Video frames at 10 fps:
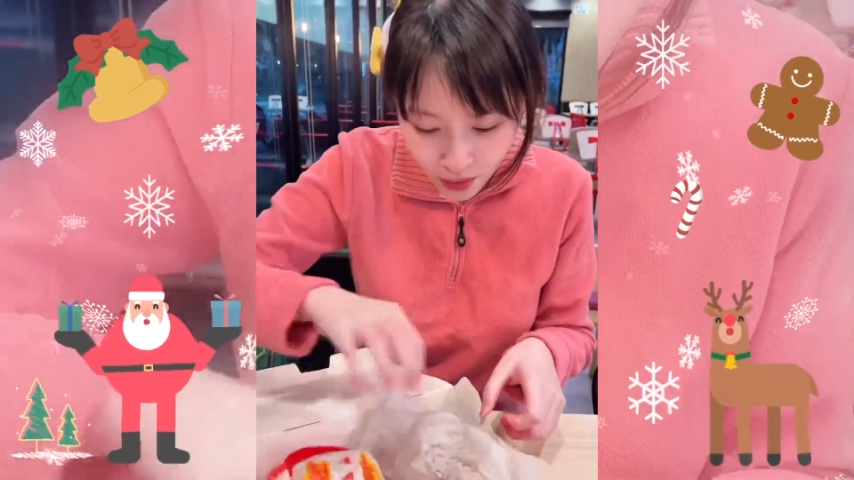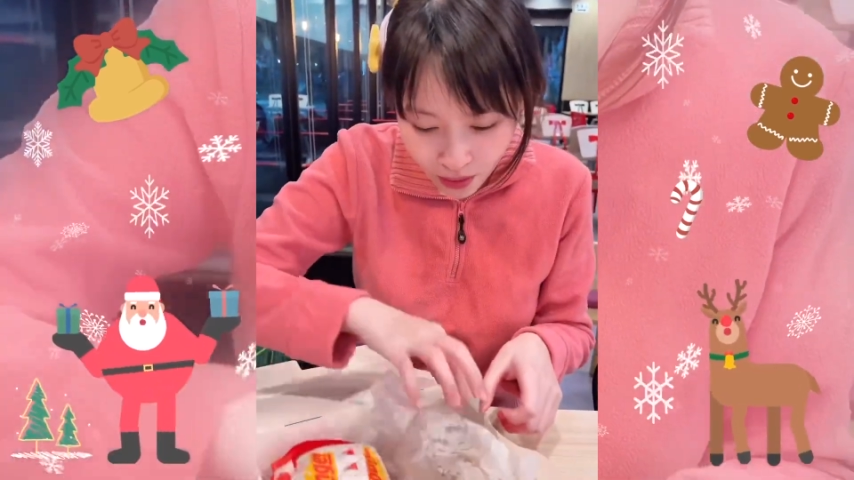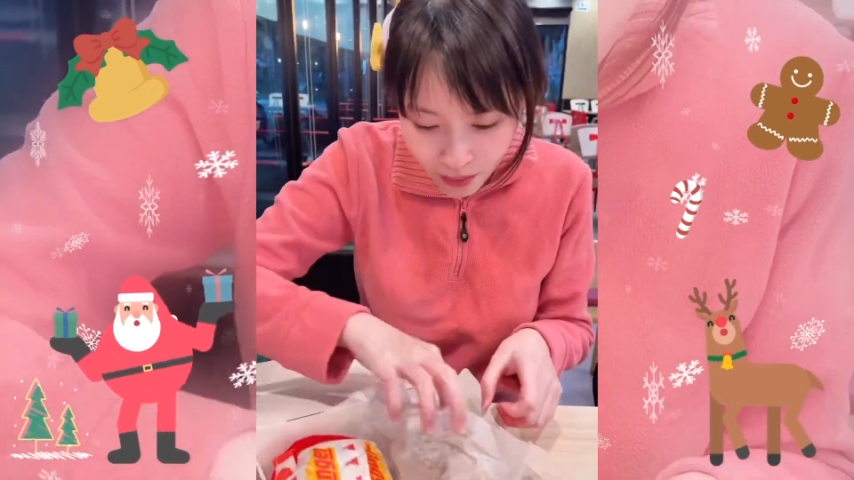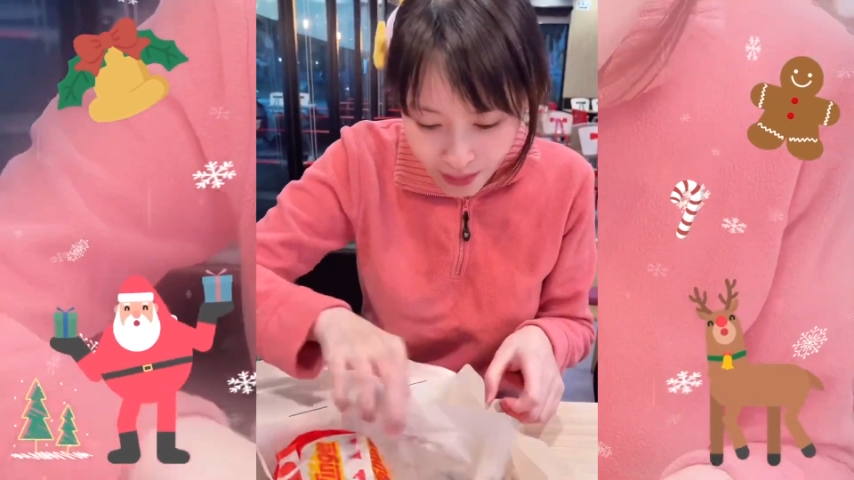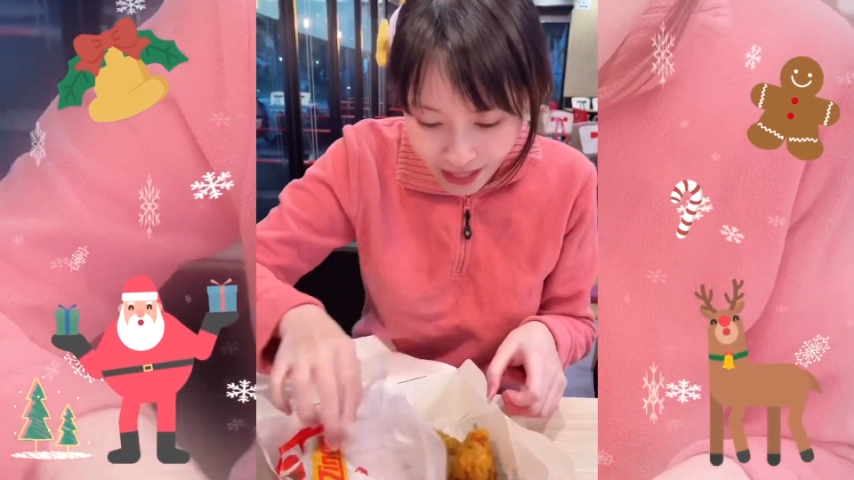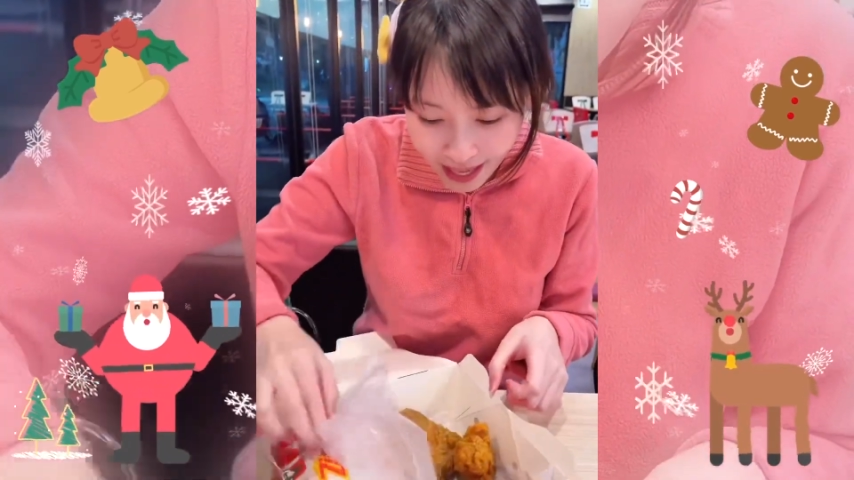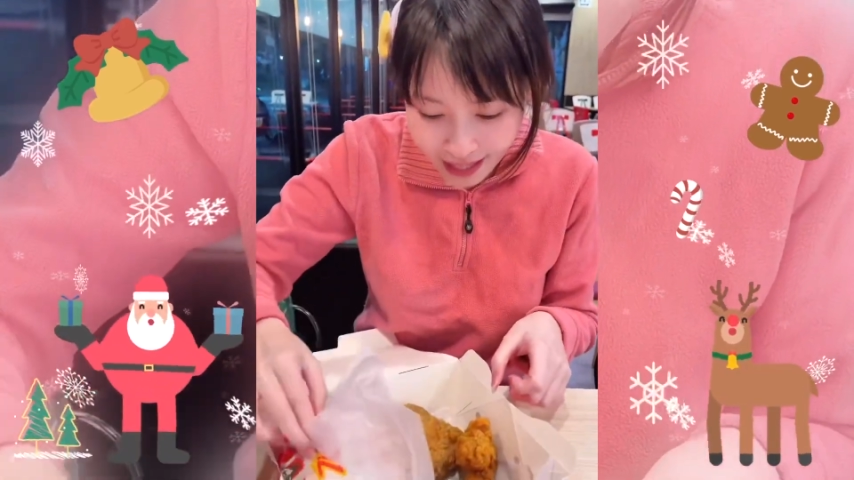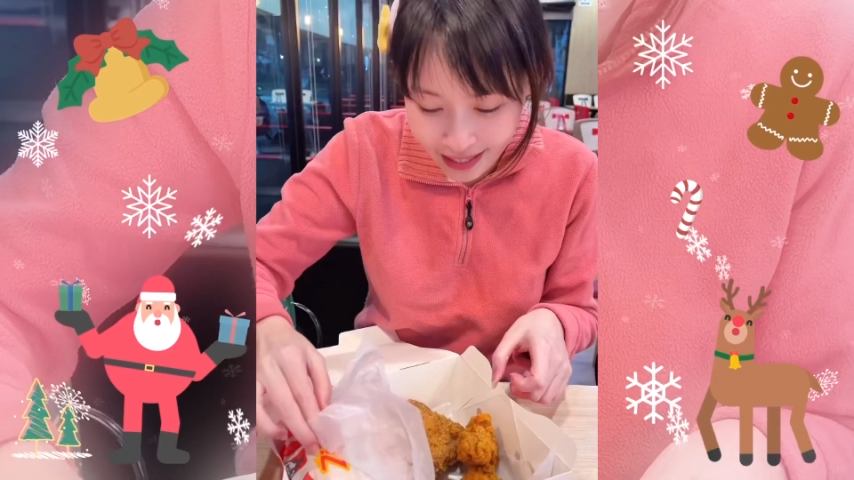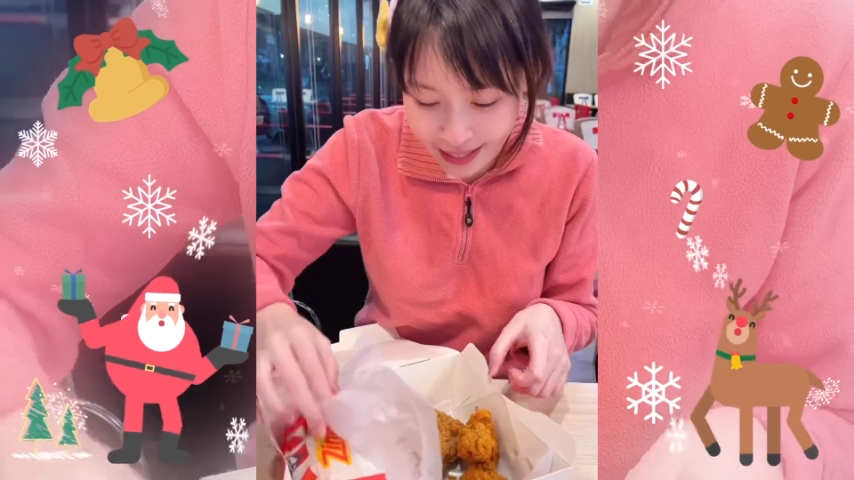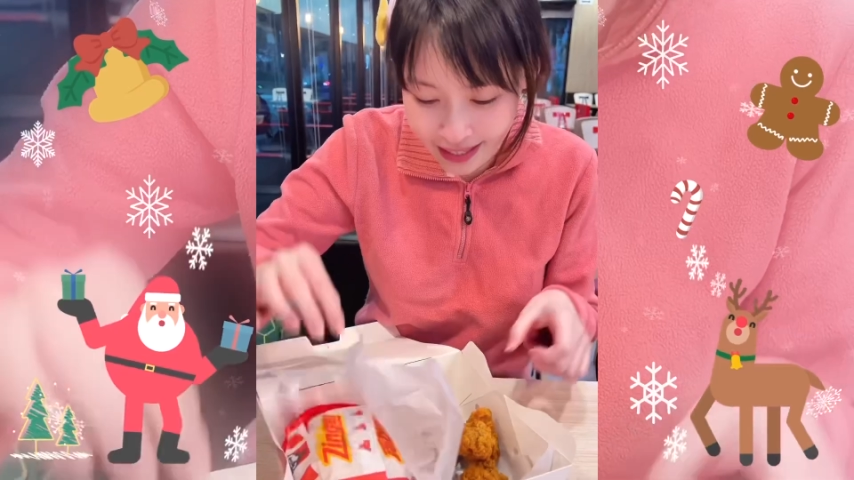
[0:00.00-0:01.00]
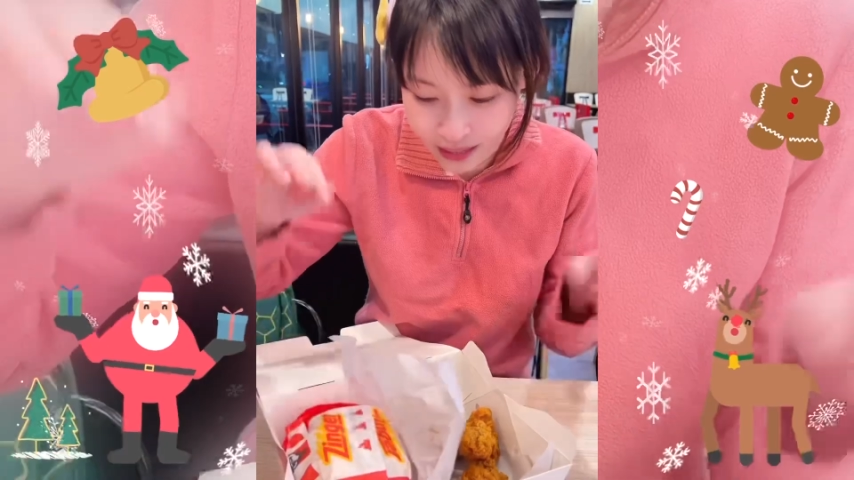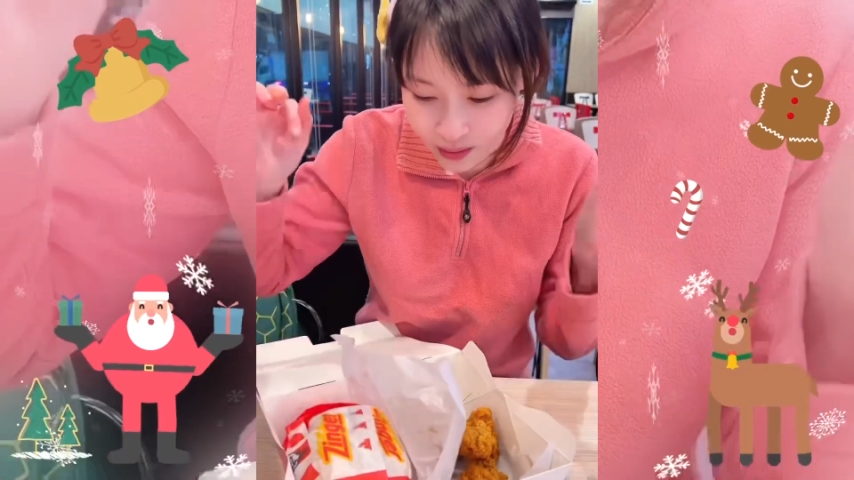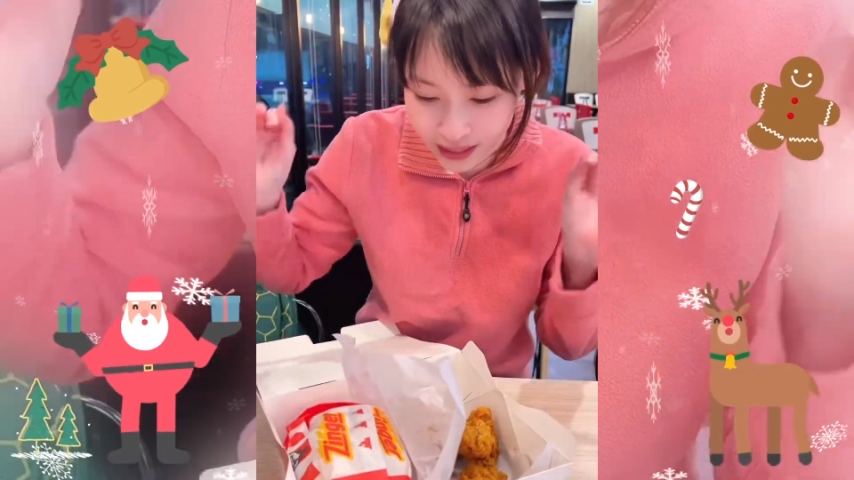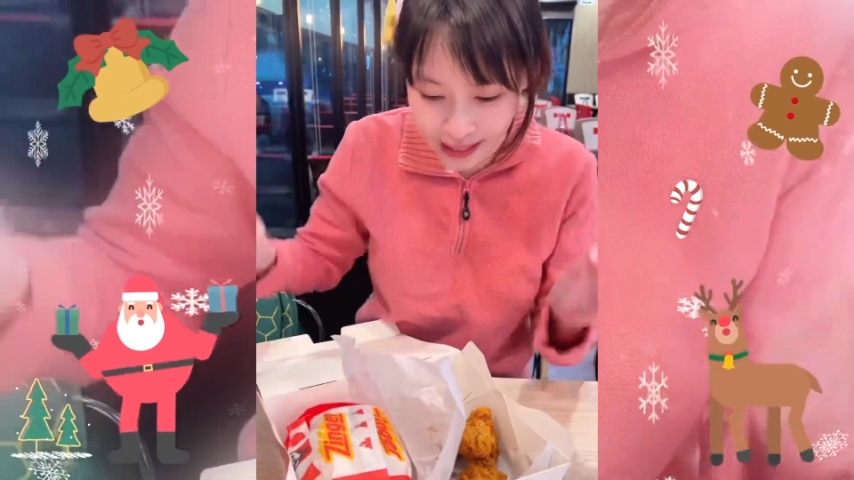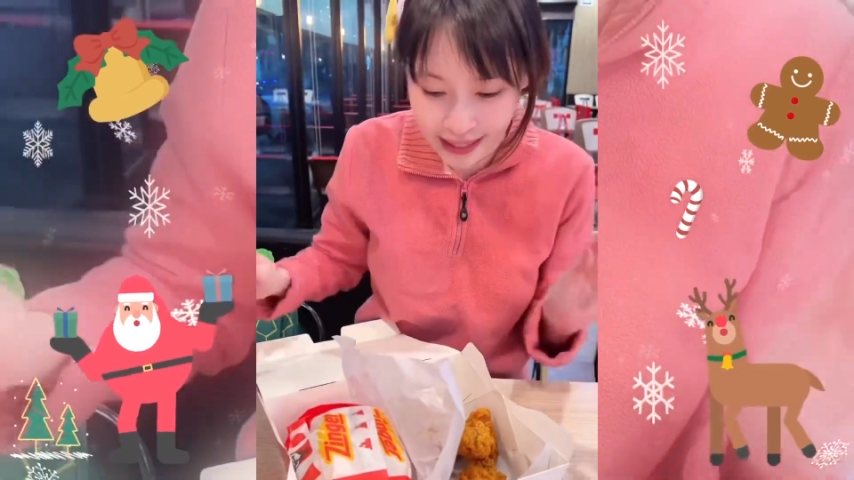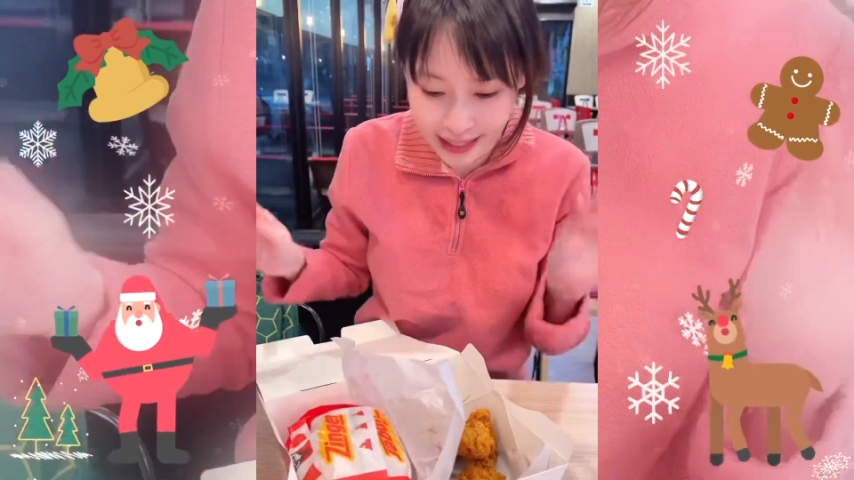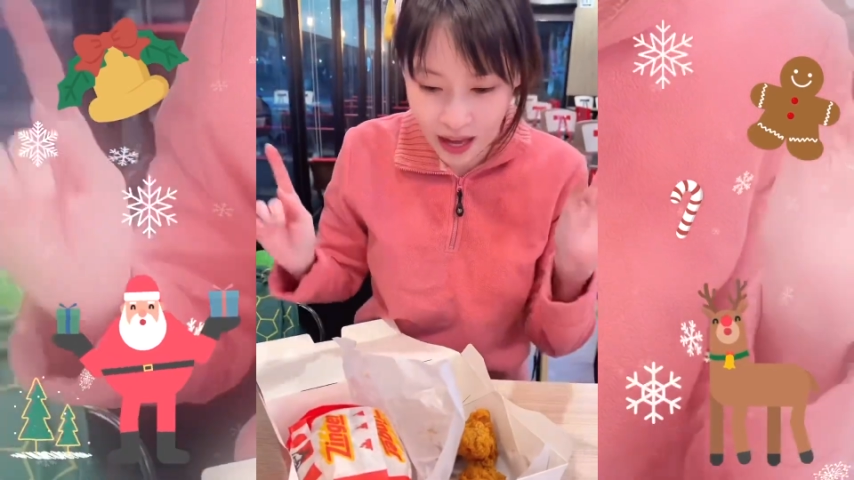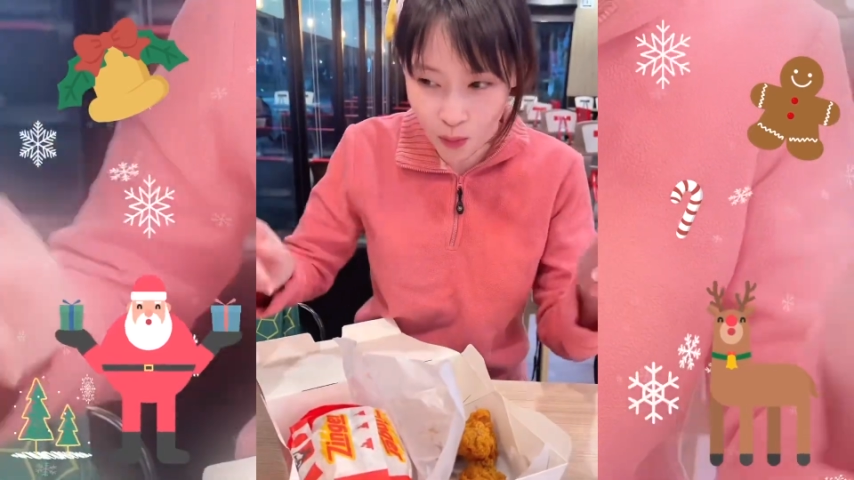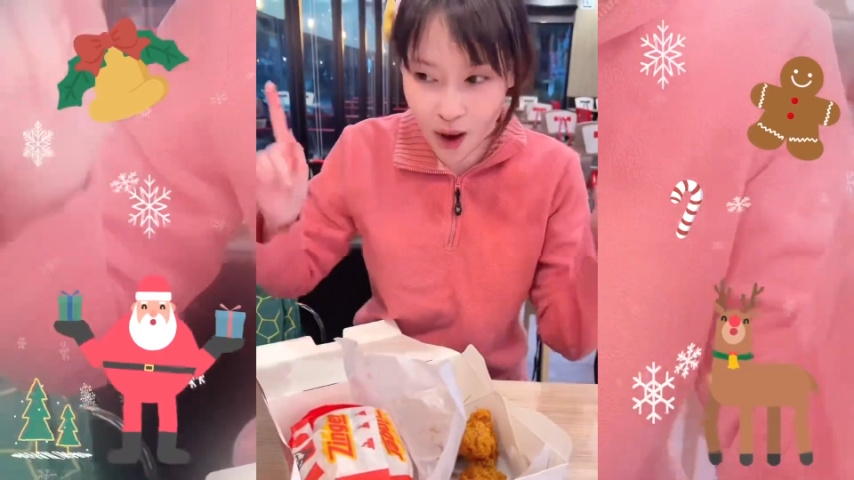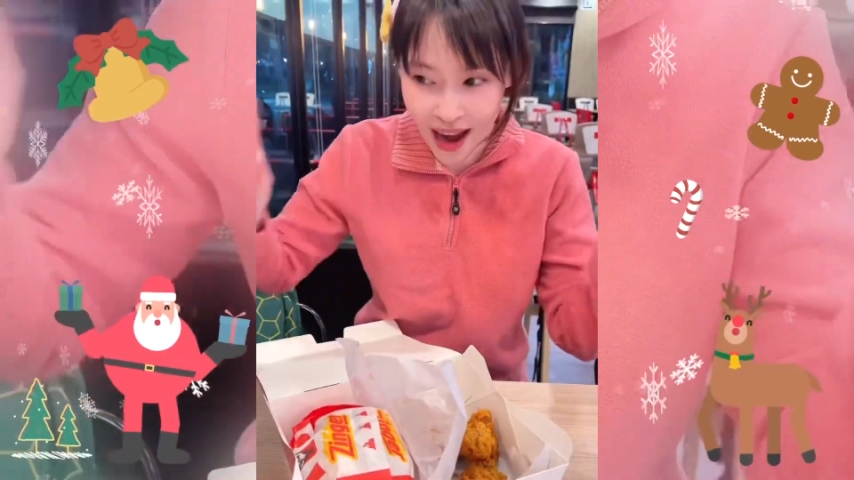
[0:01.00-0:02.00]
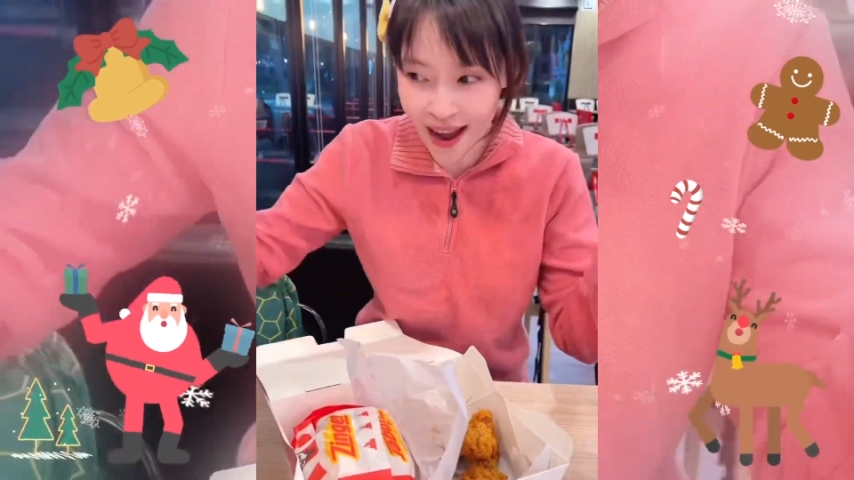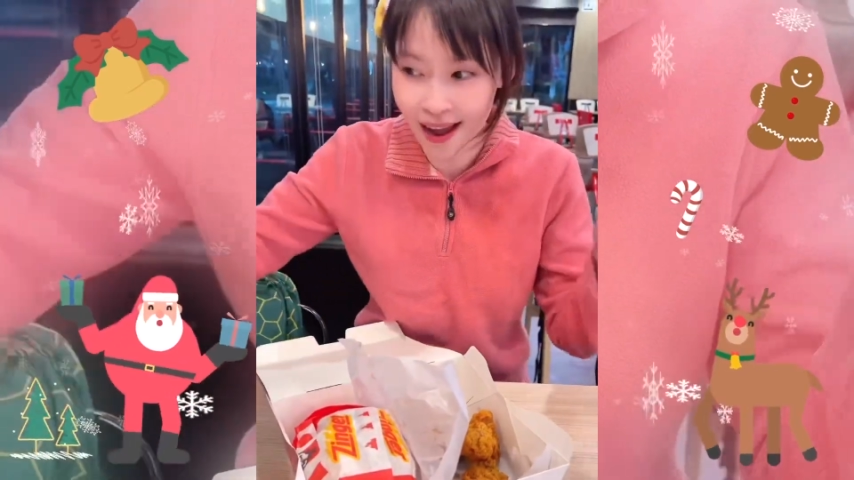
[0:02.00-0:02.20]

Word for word: แล้วก็มีไก่อีกสองชิ้นแต่ว่า